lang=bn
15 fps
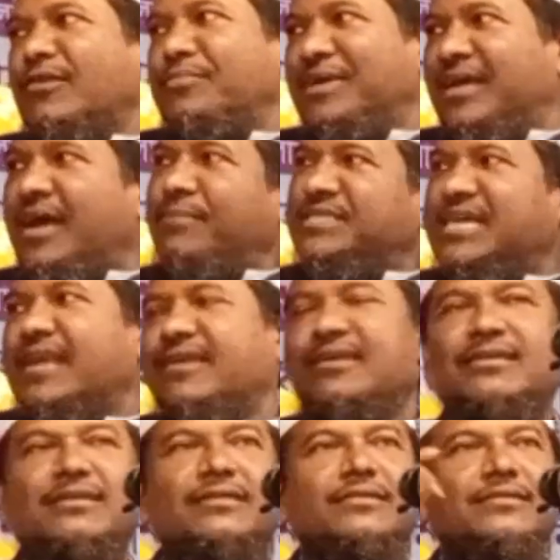ভালো মেয়ে আমি
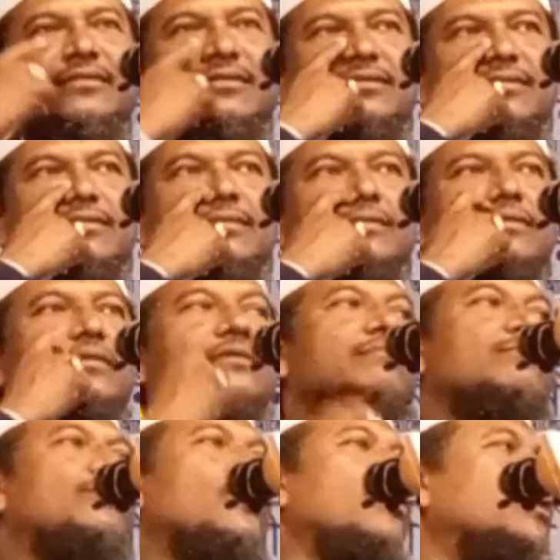জানি
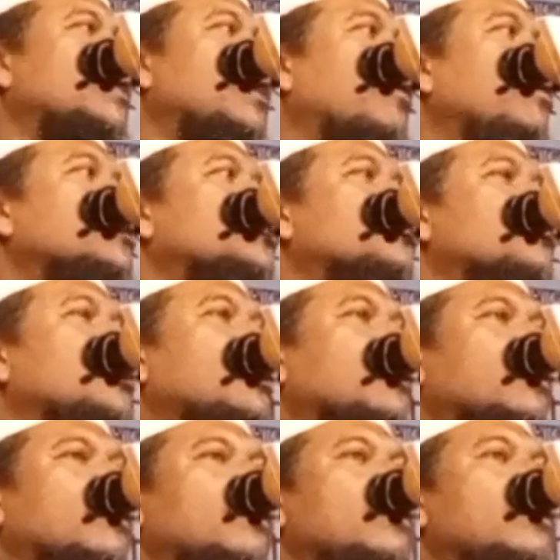বলল তাহলে শোনেন